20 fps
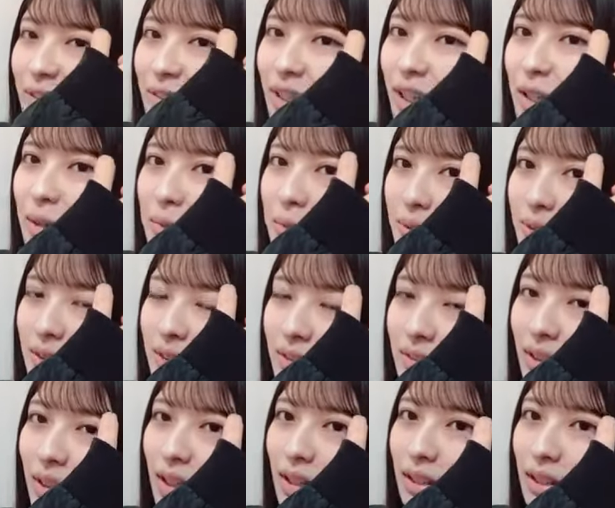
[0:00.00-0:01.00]
うライブ
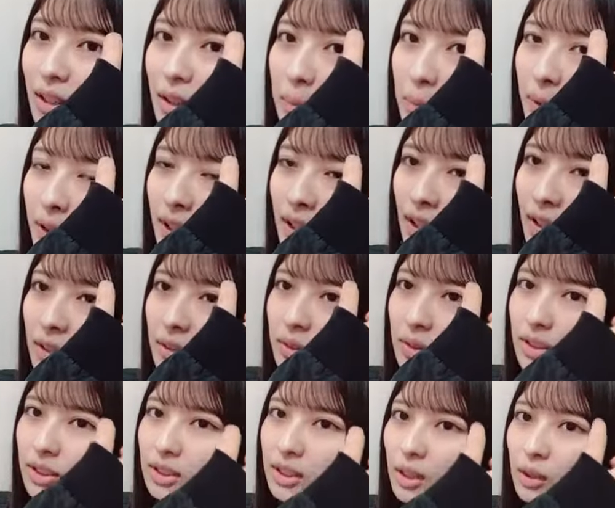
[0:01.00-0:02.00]
はなんかペンライト
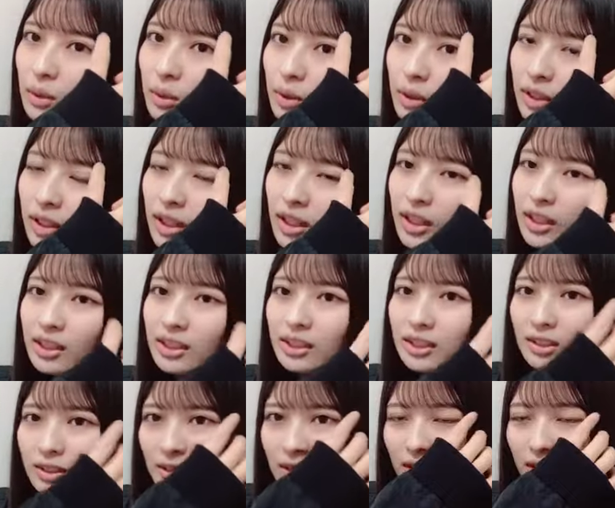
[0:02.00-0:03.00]
持参 OK らし
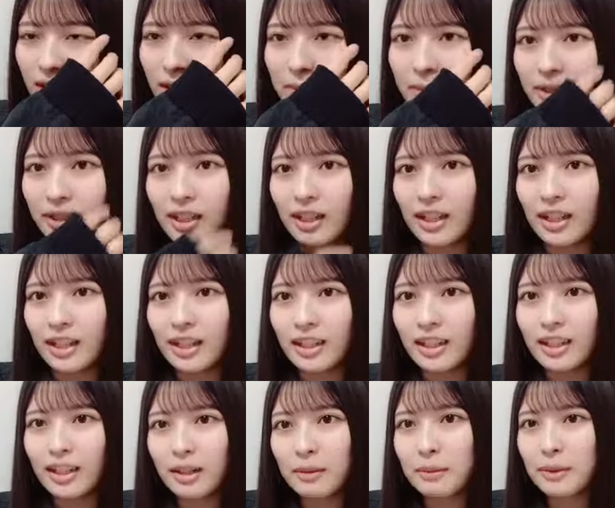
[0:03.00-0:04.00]
いよだからみんな
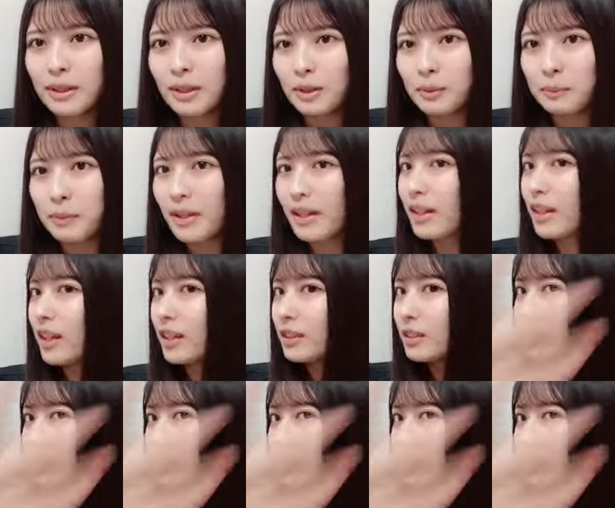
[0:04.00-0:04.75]
AKB のペンライ